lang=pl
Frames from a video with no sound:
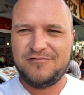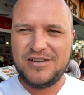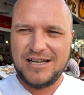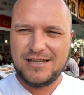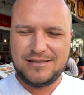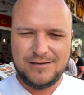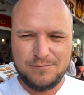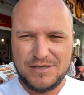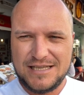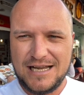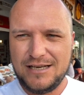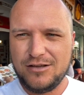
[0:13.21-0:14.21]
wiele tam
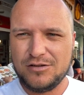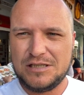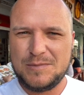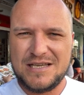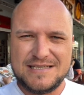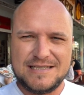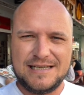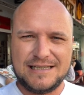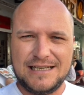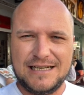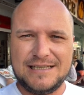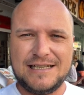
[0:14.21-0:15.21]
medialnie o tym jest i tak
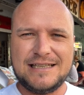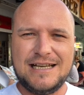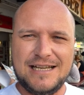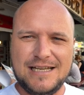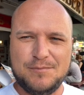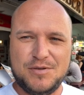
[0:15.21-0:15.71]
dalej, i tak dalej.